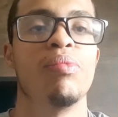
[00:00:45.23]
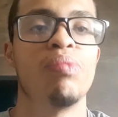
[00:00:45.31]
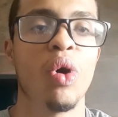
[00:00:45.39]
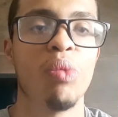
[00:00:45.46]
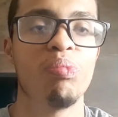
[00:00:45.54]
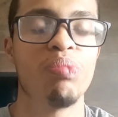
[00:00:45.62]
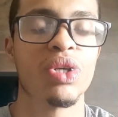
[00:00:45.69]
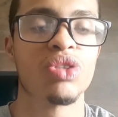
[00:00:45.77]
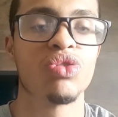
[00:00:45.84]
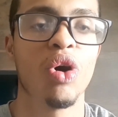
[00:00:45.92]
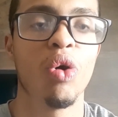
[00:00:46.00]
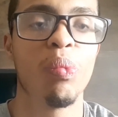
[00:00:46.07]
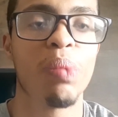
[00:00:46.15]
Bom,
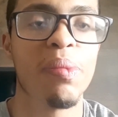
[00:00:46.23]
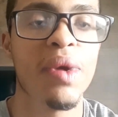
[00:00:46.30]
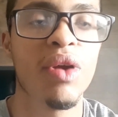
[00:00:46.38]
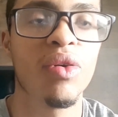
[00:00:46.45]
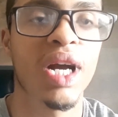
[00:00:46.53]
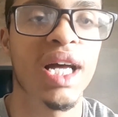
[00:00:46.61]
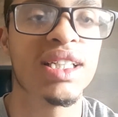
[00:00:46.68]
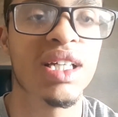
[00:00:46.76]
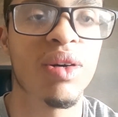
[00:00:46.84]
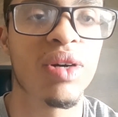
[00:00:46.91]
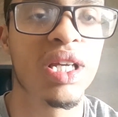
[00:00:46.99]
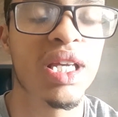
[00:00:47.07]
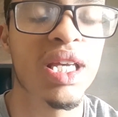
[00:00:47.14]
pessoal, o primeiro
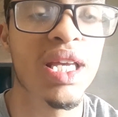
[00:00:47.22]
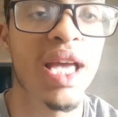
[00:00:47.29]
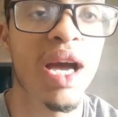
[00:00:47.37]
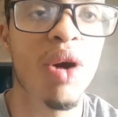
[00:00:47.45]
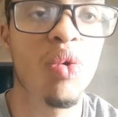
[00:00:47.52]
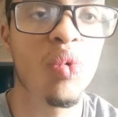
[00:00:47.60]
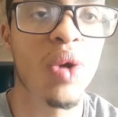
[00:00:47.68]
casal aqui é o